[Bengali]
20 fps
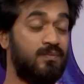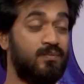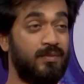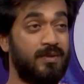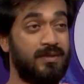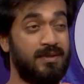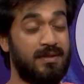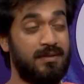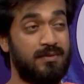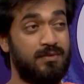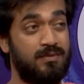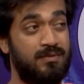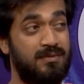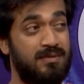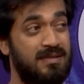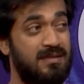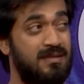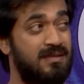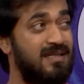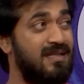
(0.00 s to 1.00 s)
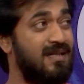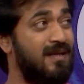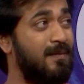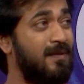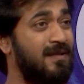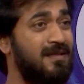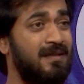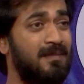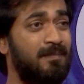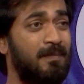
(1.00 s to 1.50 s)
ওই
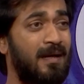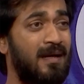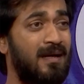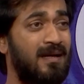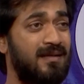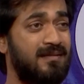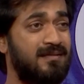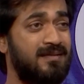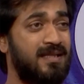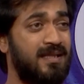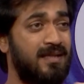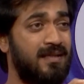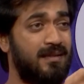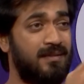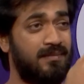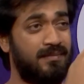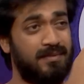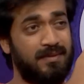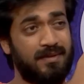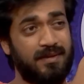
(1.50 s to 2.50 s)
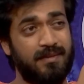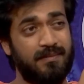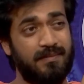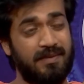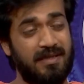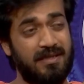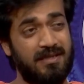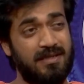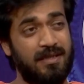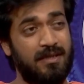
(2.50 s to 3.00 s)
চীনামাটির পাহাড় যে
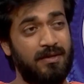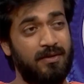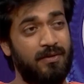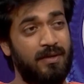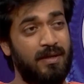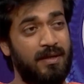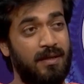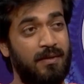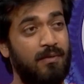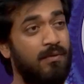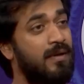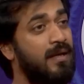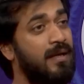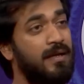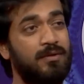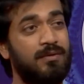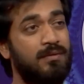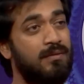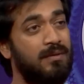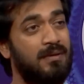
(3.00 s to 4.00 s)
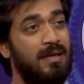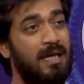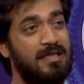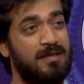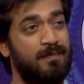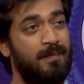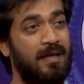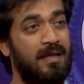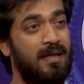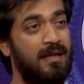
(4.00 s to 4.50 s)
বিরিশিরির ওখানে ওখানে তো কোনো
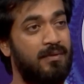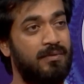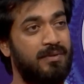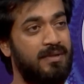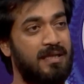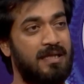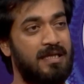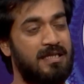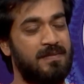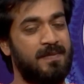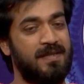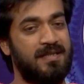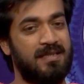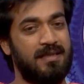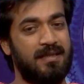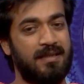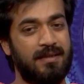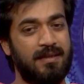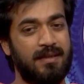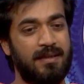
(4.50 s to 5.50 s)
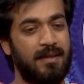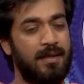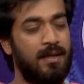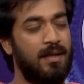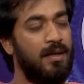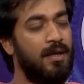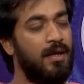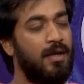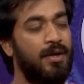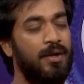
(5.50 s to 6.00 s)
গাছপালা ওইটার হ্যাঁ। আশেপাশে নেই
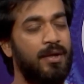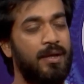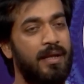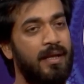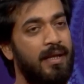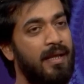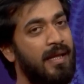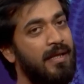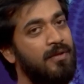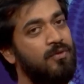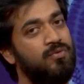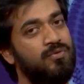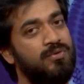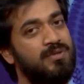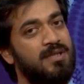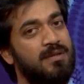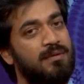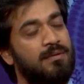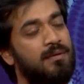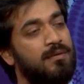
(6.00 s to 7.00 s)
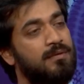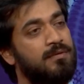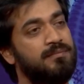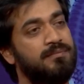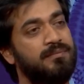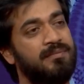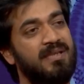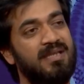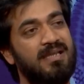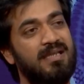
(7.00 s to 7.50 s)
এই দুইটা গরম
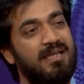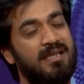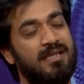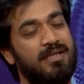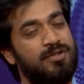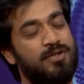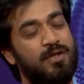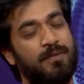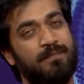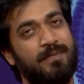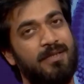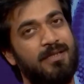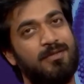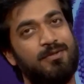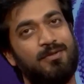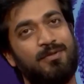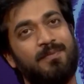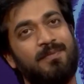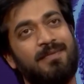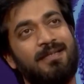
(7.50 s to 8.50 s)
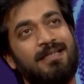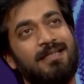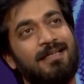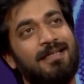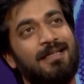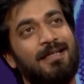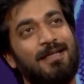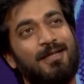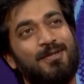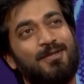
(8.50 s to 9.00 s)
মিলিয়ে সবকিছু
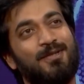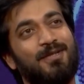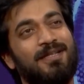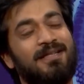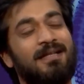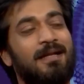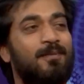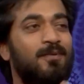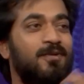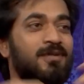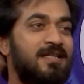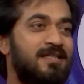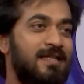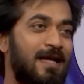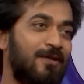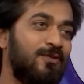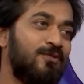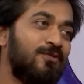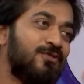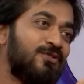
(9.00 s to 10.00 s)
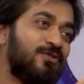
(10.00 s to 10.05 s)
মিলিয়ে আসলে তার মধ্যে চাদর